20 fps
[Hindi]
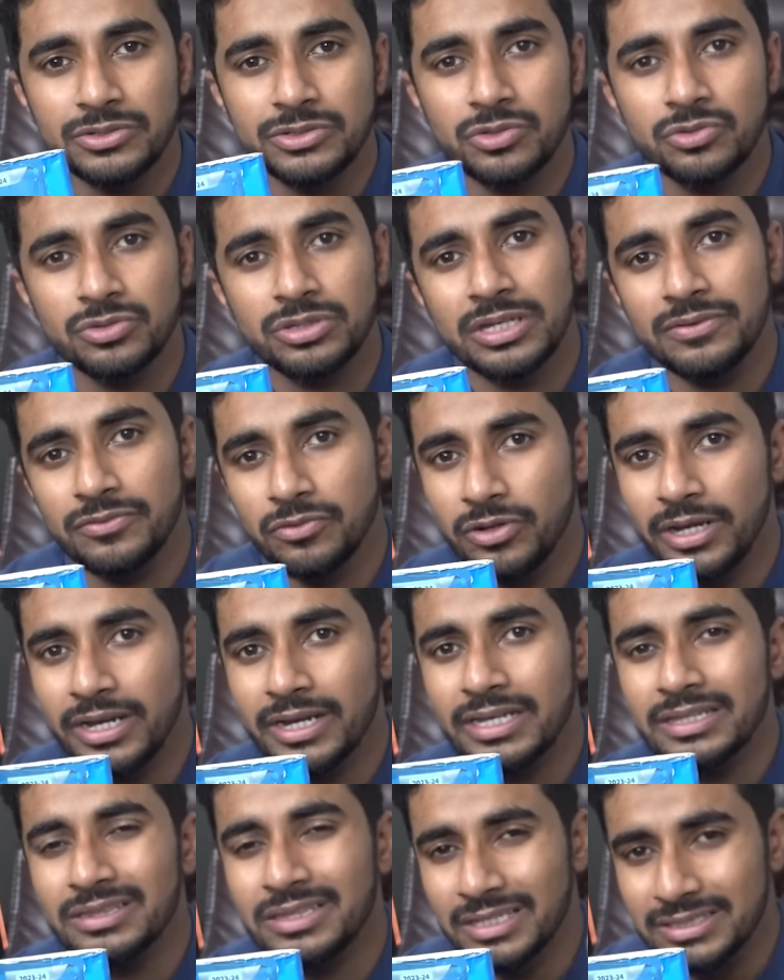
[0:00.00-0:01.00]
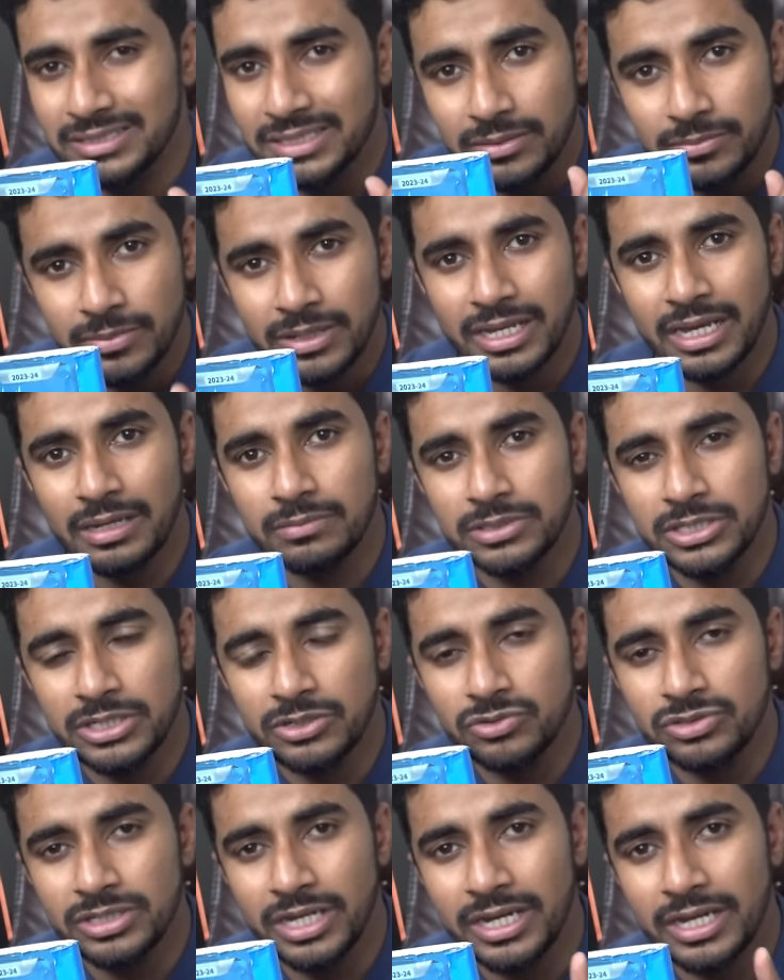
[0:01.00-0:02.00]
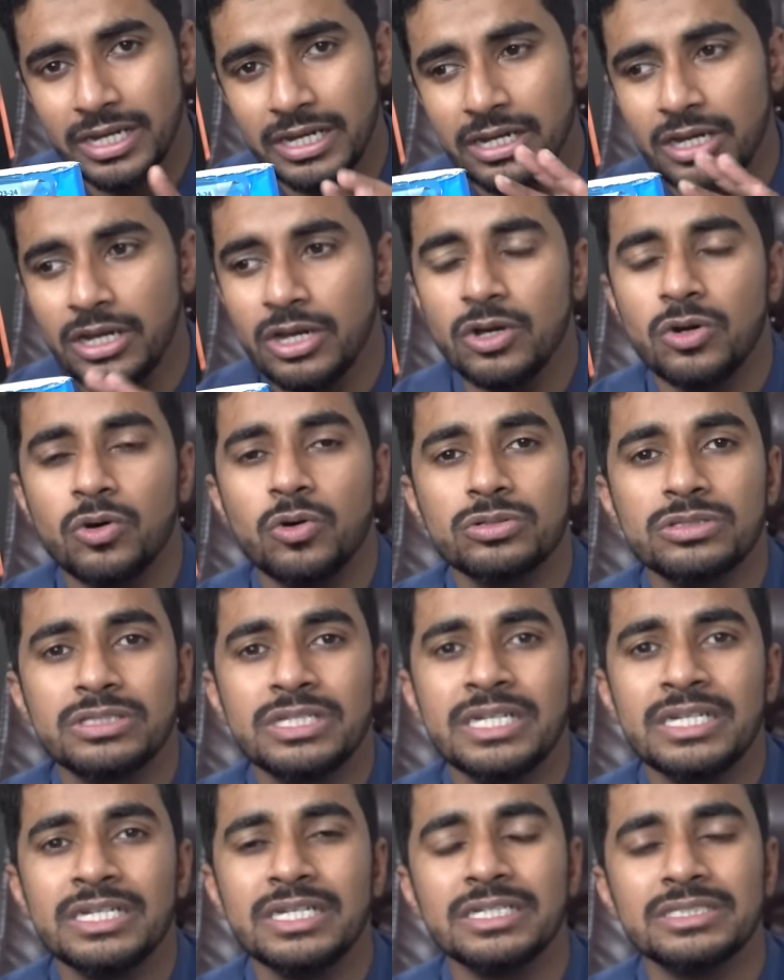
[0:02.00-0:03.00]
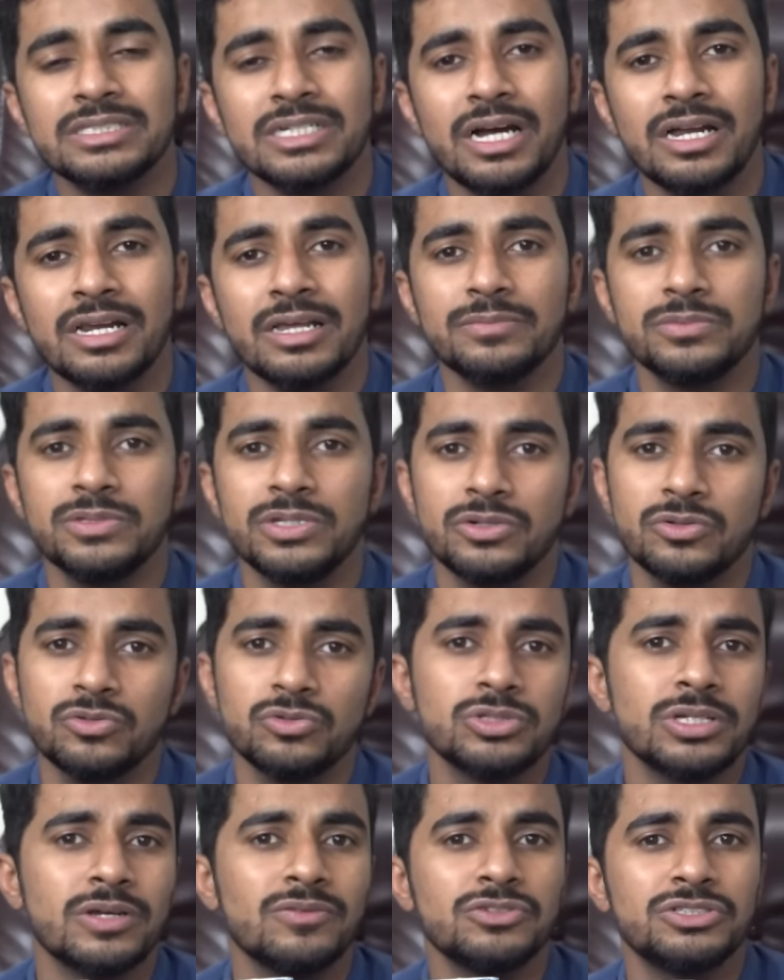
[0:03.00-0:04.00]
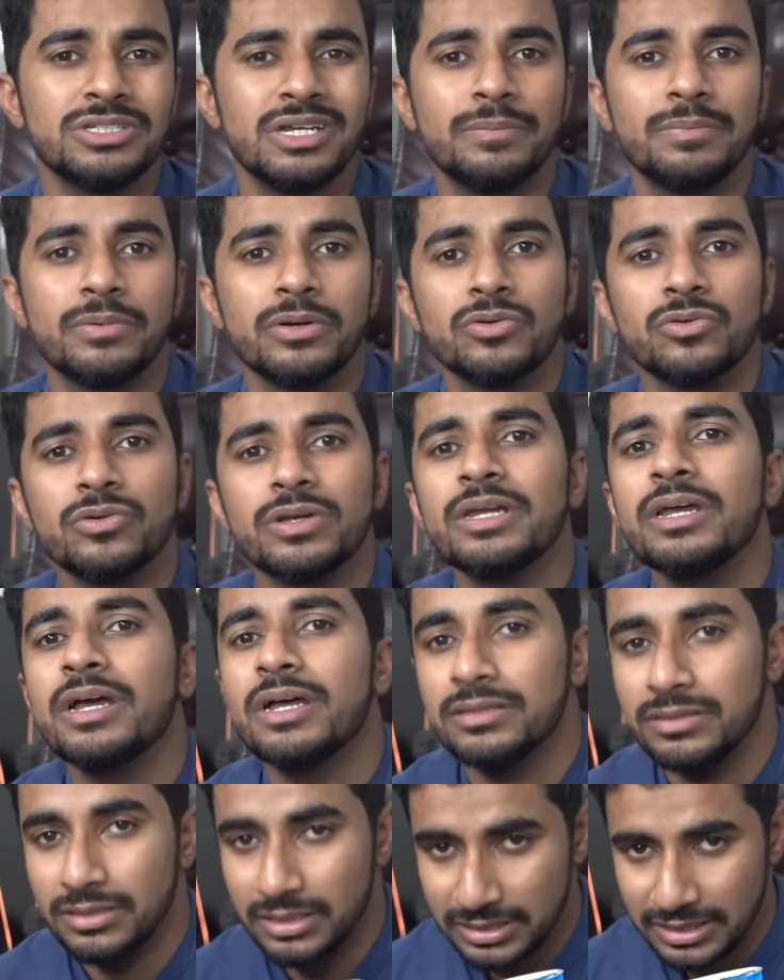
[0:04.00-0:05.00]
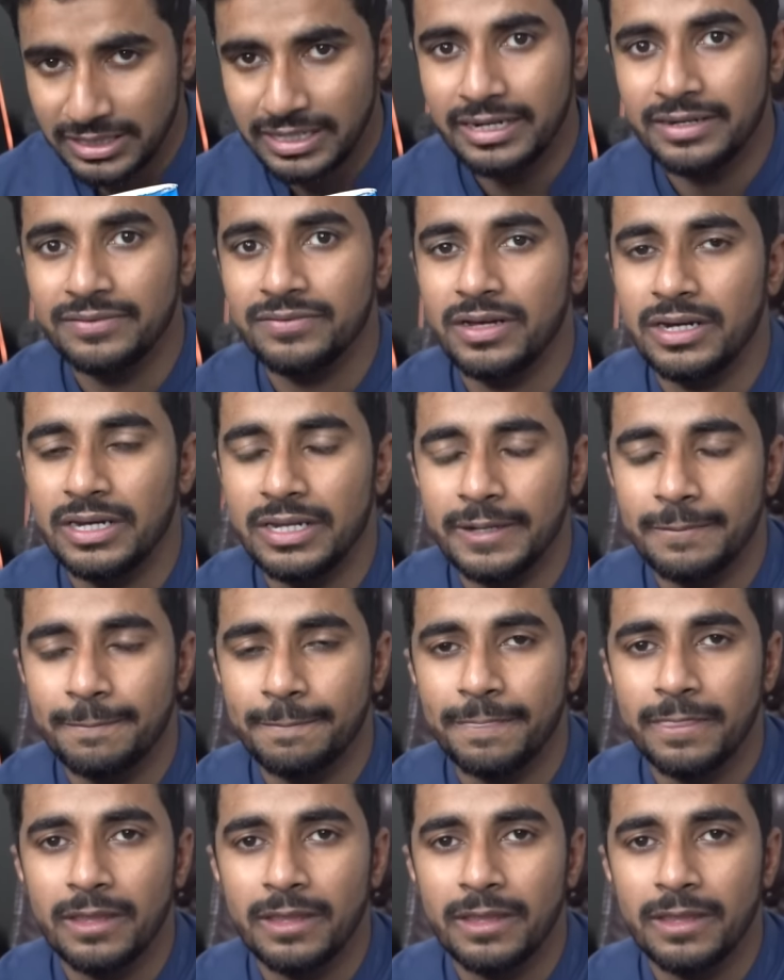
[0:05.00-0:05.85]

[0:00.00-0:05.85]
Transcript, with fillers: होते हैं वो आएंगे दस नंबर के एम आएंगे और तीन या चार एम हैं वो चैप्टरों के अंदर से आने वाले हैं